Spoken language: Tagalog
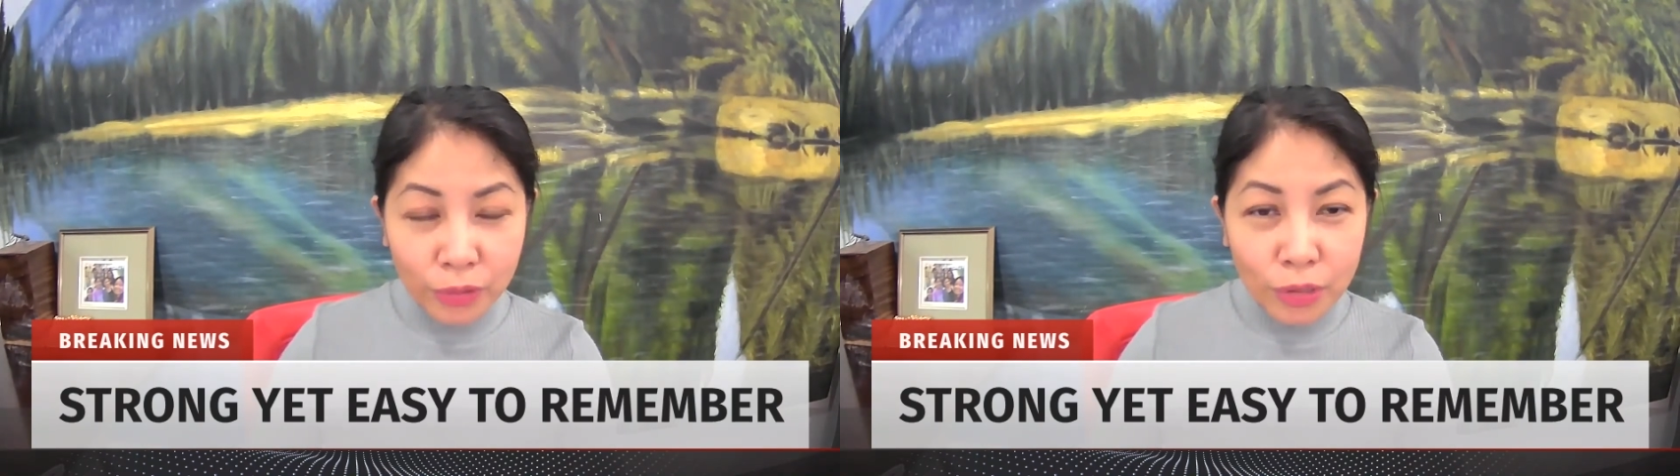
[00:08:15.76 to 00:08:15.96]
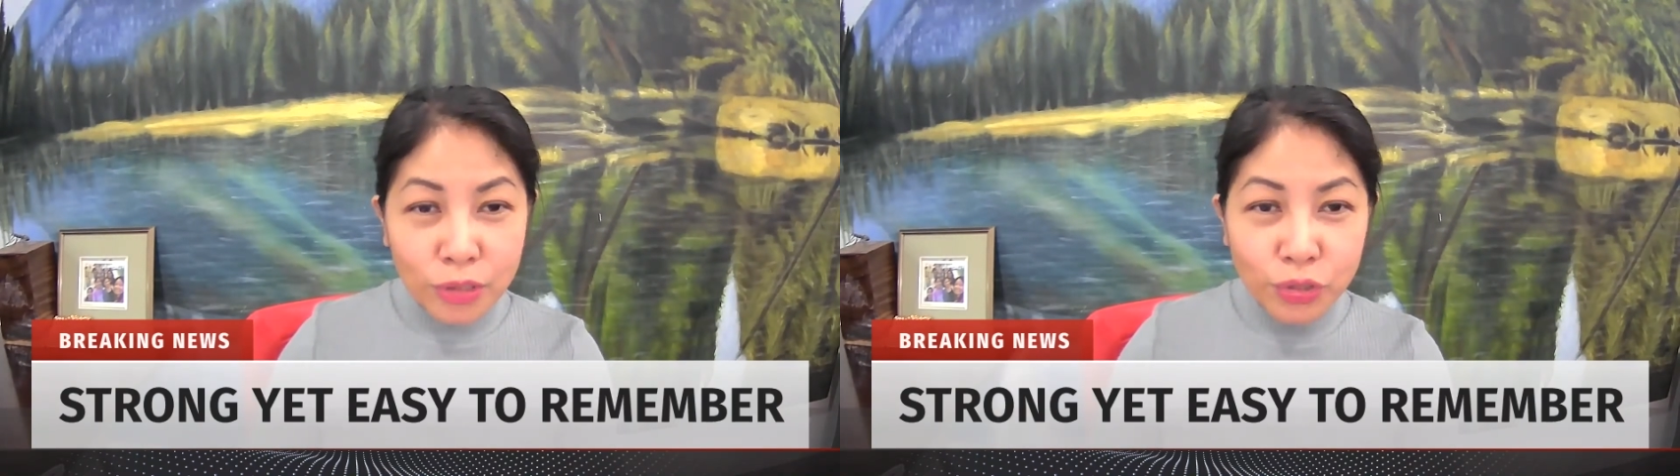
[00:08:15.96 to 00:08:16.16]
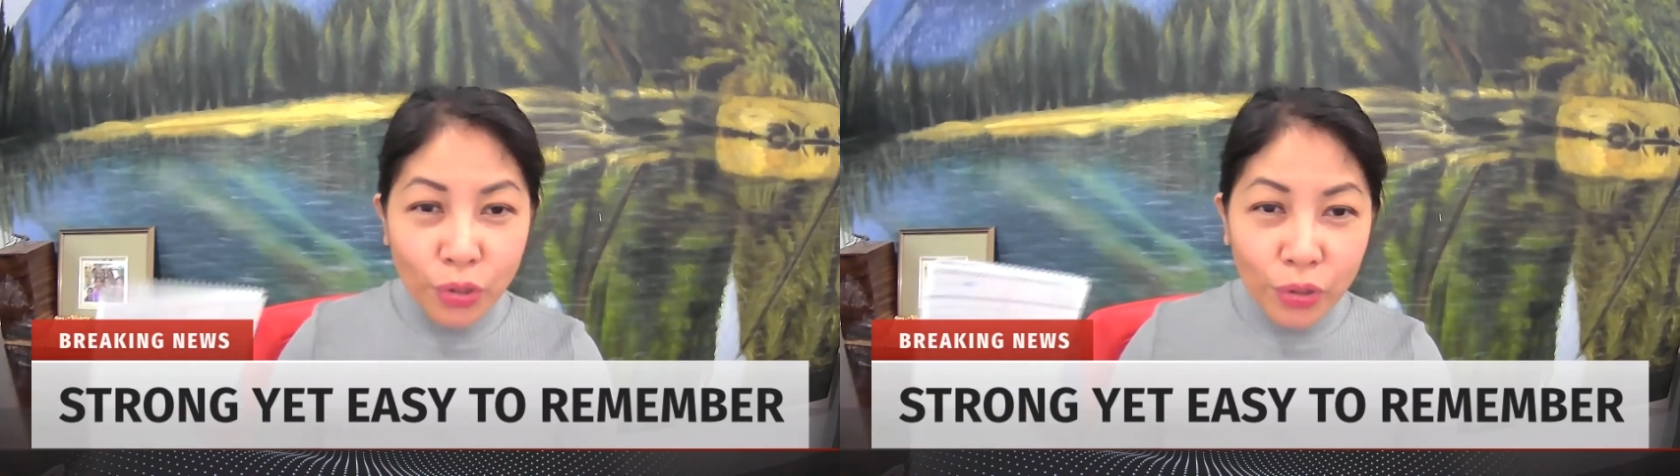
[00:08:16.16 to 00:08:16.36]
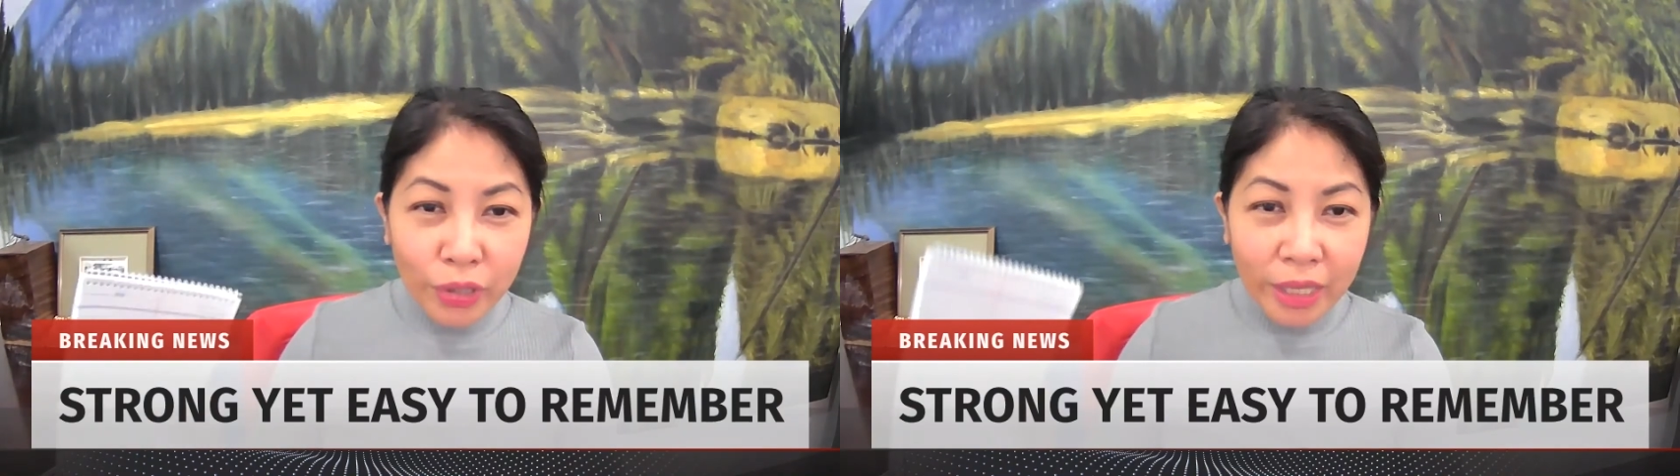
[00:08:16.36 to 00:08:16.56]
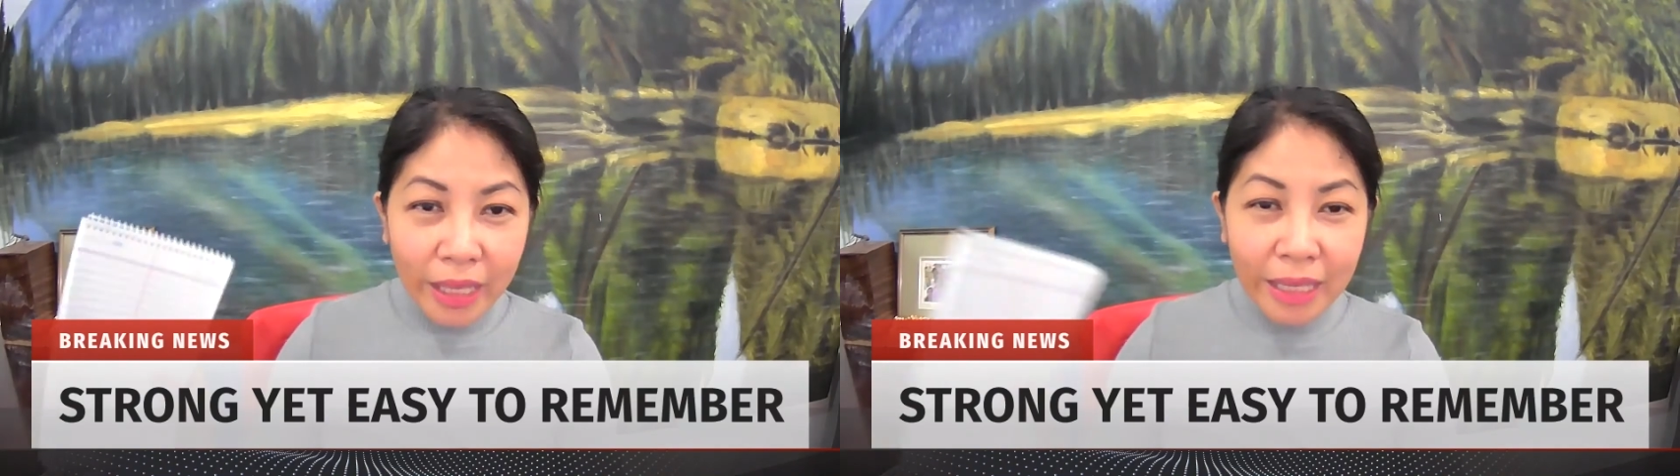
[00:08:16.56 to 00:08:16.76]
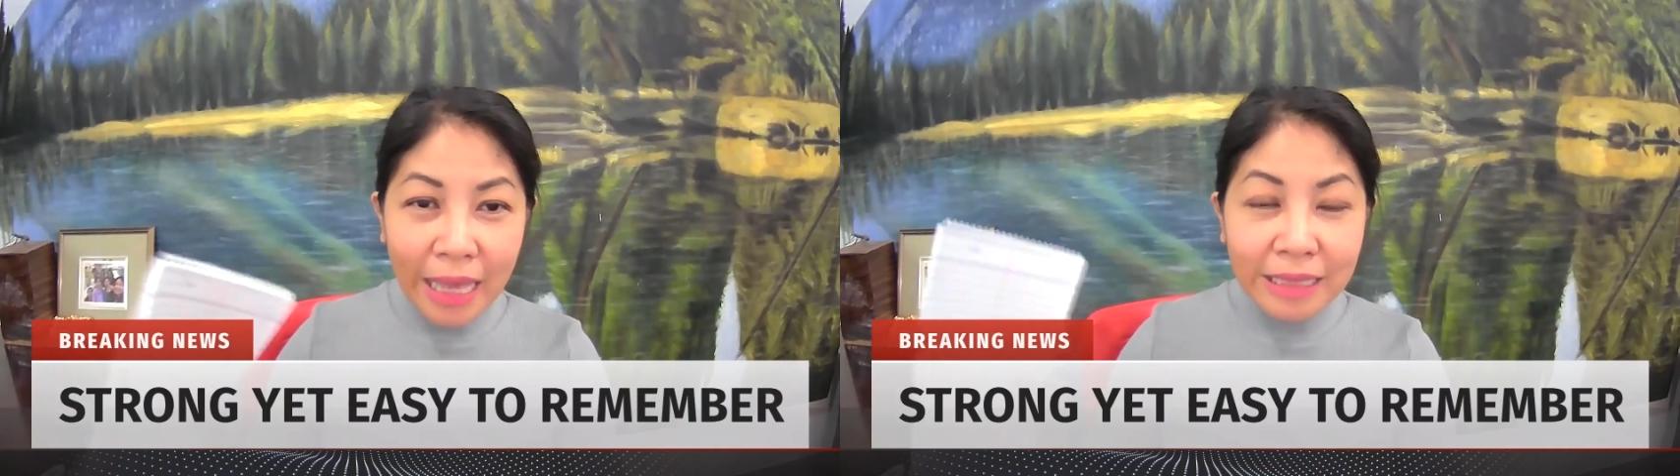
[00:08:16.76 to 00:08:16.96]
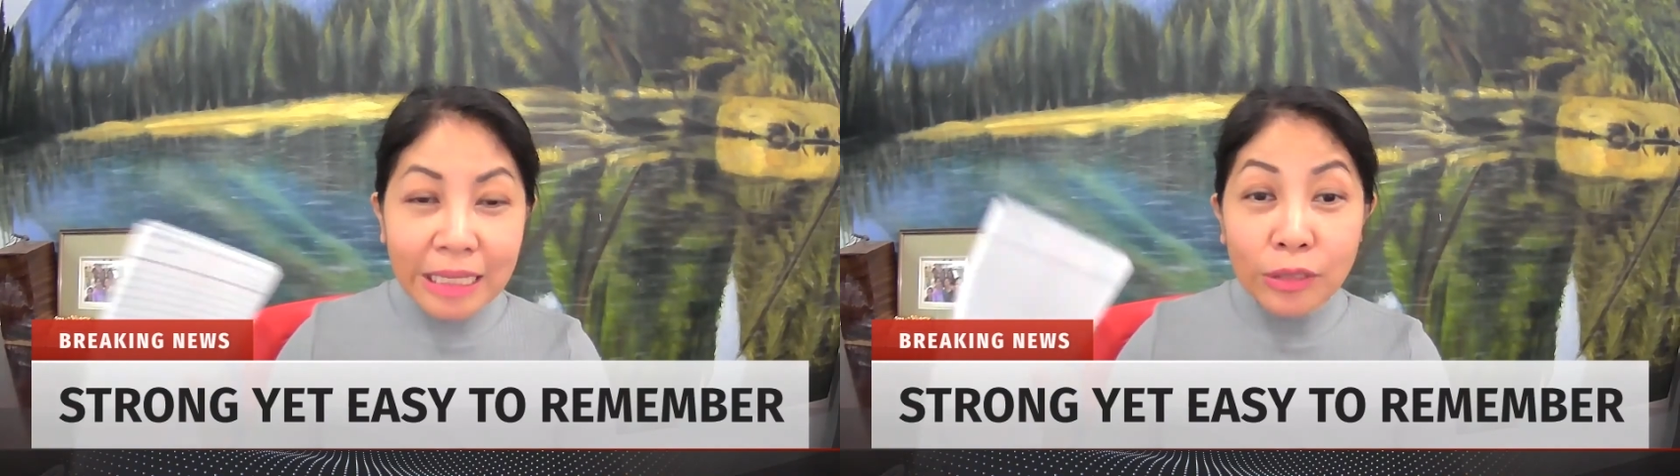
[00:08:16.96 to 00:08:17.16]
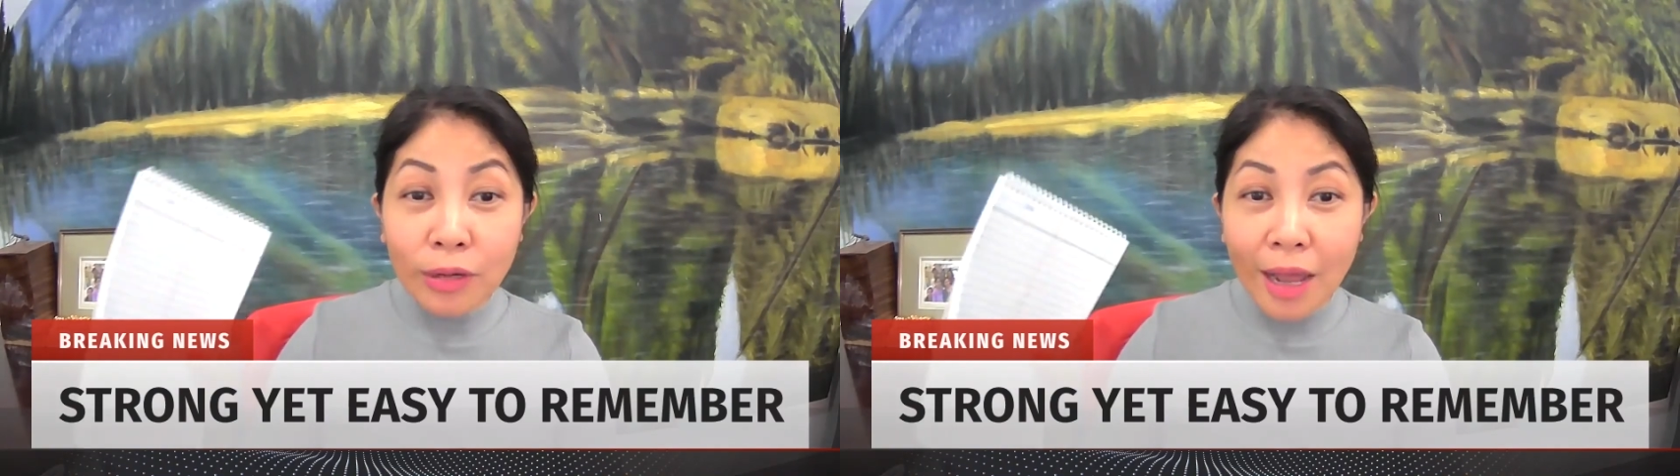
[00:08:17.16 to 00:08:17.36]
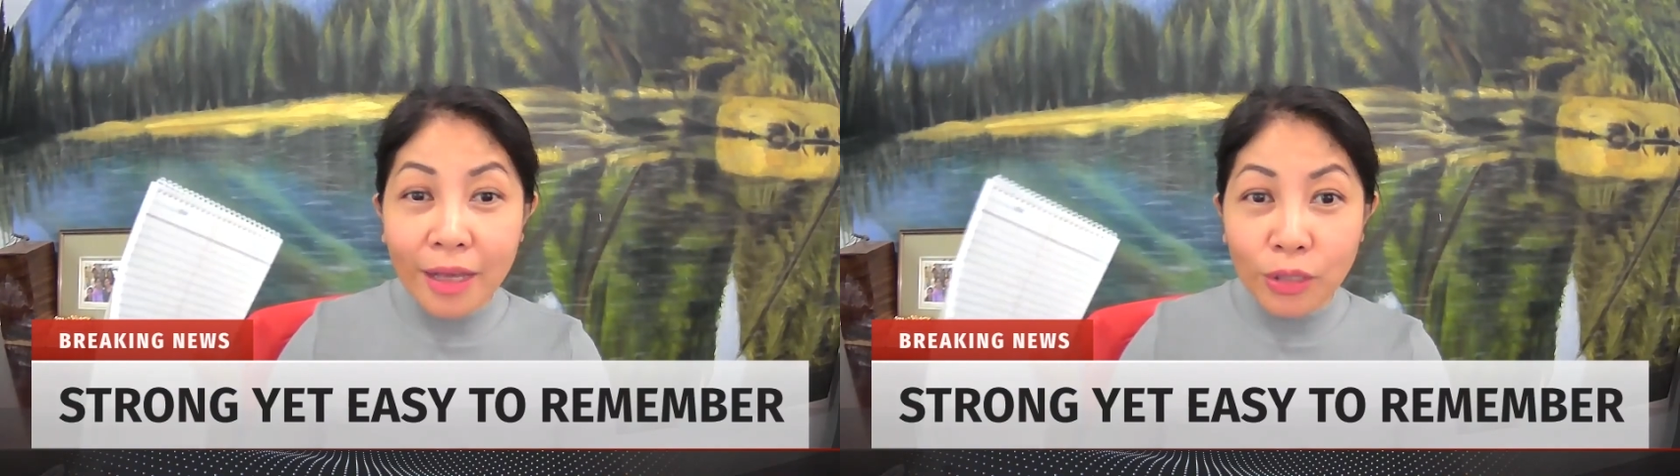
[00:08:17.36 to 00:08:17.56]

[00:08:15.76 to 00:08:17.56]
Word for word: So, ingatan nyo lang